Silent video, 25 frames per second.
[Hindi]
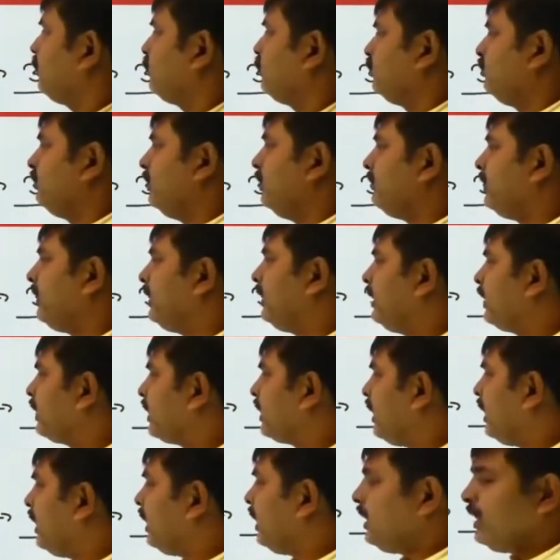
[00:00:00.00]
टू में मैंने
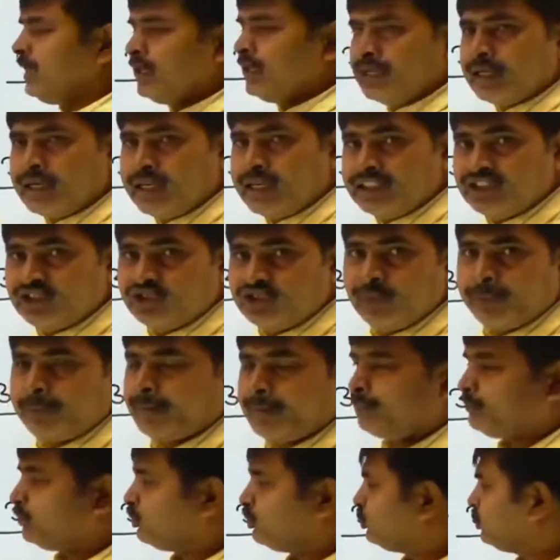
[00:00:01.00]
कहा रेशियो
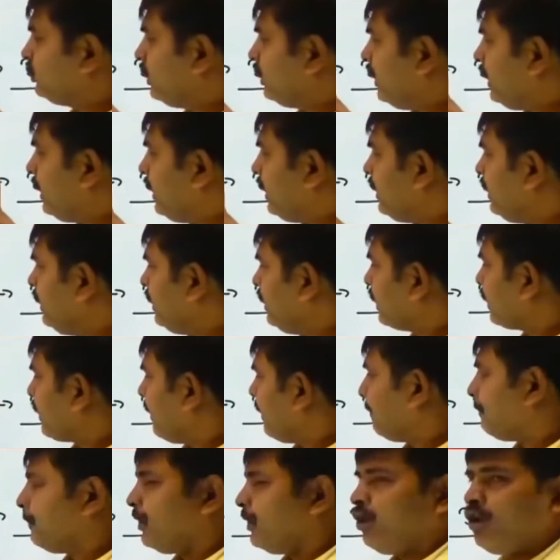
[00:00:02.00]
है
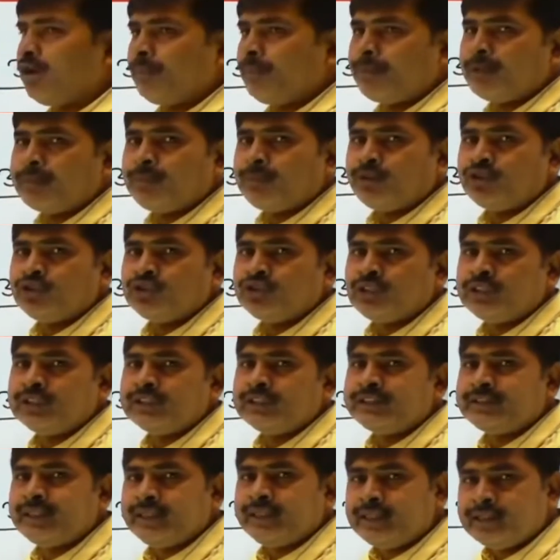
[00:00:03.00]
प्रोपोर्शनल
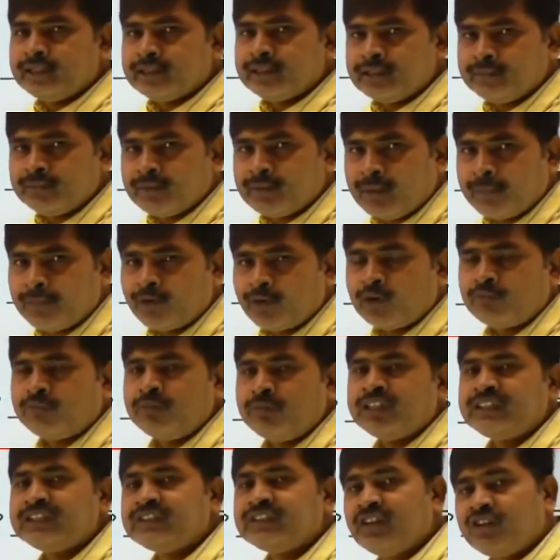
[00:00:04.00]
जैसे हिंदी में आप लोग
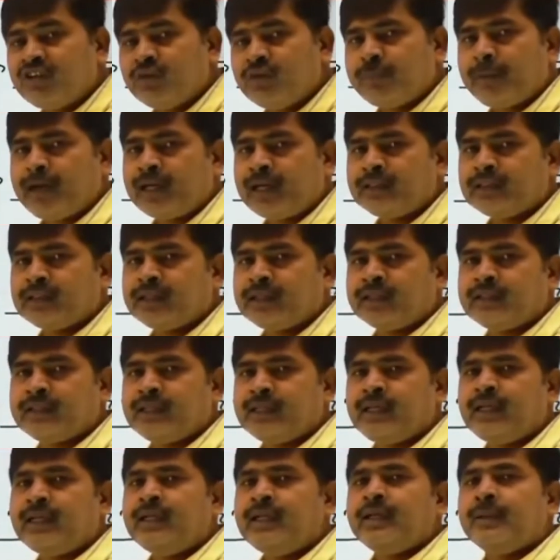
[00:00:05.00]
मिस अनुपात कहते
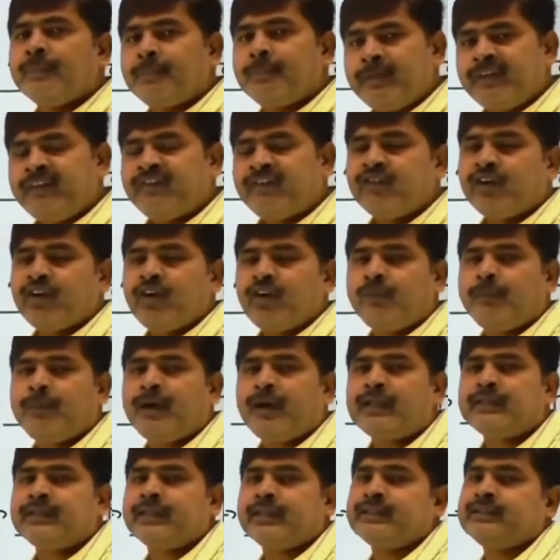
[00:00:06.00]
हैं मिस
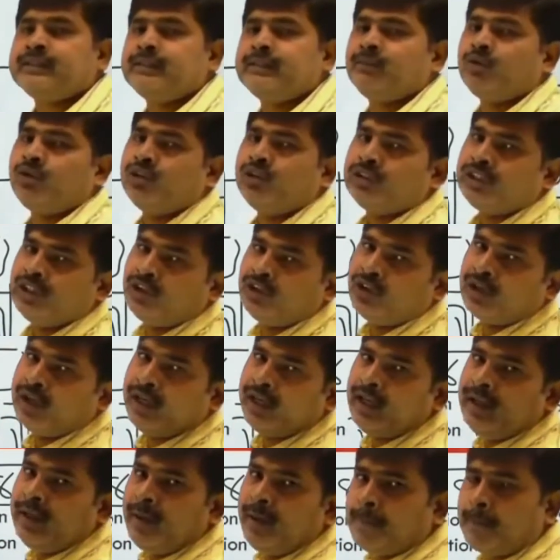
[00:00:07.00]
अनुपात जैसे बोलते होंगे
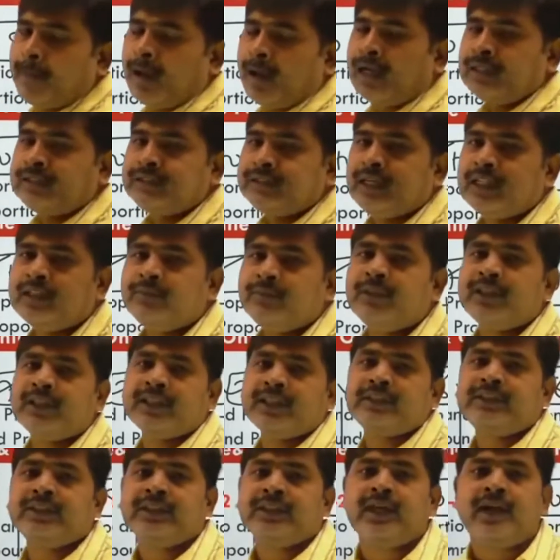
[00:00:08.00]
पांच आदमी
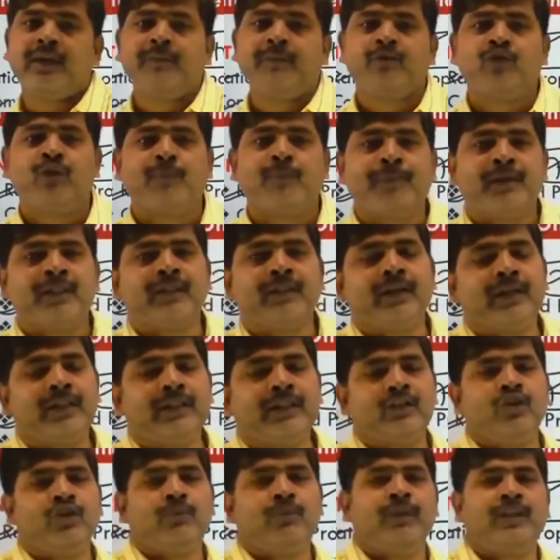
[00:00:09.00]
किसी काम को पंद्रह
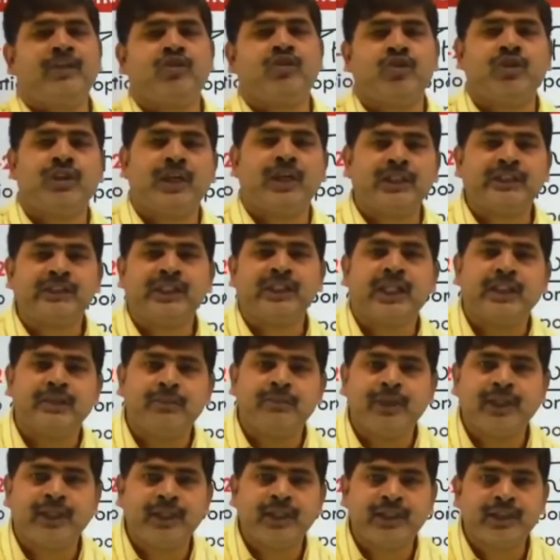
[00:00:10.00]
दिनों में तो दस
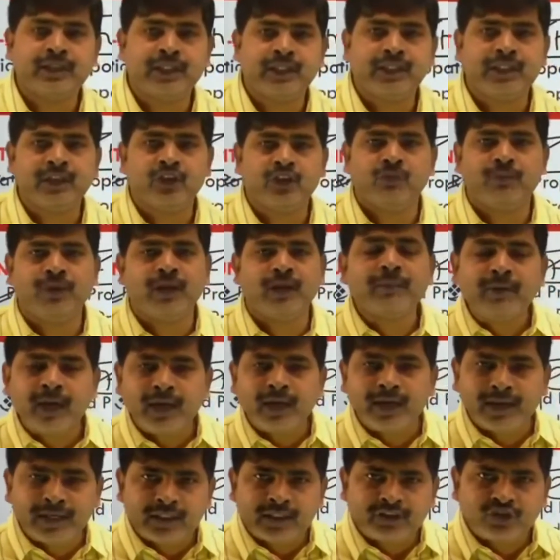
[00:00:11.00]
आदमी कितने दिनों में भाई
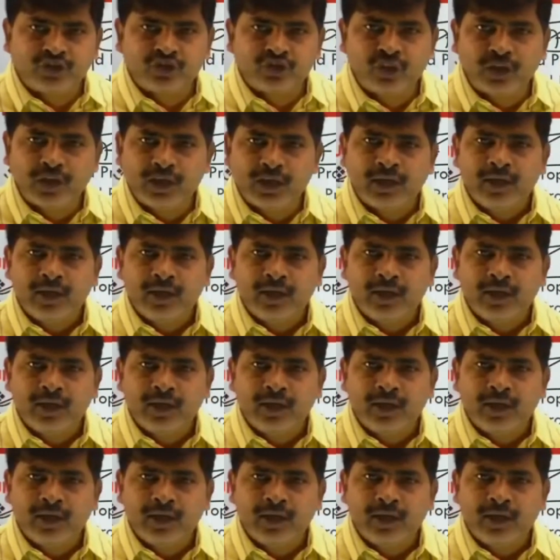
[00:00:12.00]
रेशियो है